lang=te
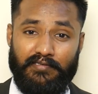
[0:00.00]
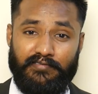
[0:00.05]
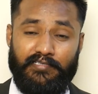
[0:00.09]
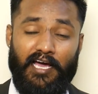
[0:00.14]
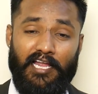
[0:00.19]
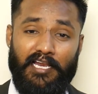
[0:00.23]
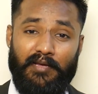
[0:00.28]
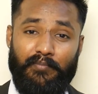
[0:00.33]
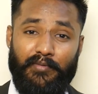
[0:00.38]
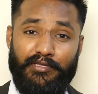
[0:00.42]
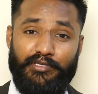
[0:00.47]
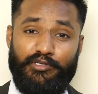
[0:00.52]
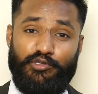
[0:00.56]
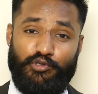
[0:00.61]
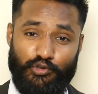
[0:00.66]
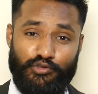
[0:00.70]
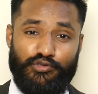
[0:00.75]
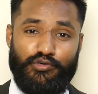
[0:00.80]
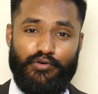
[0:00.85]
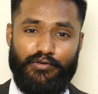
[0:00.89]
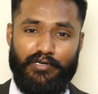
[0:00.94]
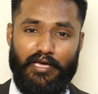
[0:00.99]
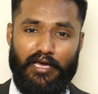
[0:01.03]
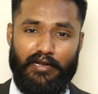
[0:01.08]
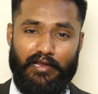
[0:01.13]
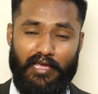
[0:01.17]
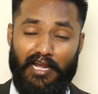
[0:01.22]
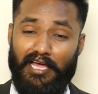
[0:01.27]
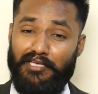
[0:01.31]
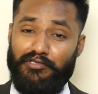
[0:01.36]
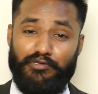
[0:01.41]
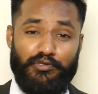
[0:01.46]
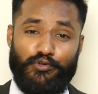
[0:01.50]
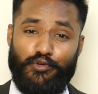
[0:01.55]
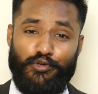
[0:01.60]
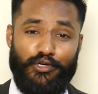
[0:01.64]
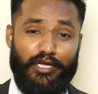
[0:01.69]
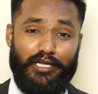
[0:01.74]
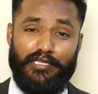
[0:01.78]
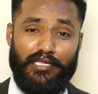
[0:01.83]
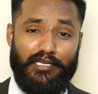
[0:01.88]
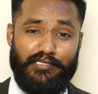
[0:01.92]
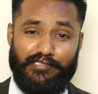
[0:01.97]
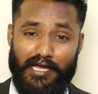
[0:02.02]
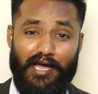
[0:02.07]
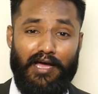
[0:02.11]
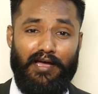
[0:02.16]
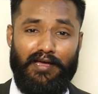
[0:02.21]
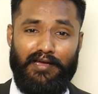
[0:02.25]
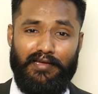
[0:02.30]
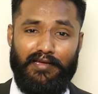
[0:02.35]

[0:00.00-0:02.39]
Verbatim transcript: చాలామంది చూసుకుంటారు ఎలా చూసుకుంటారు తెలుసా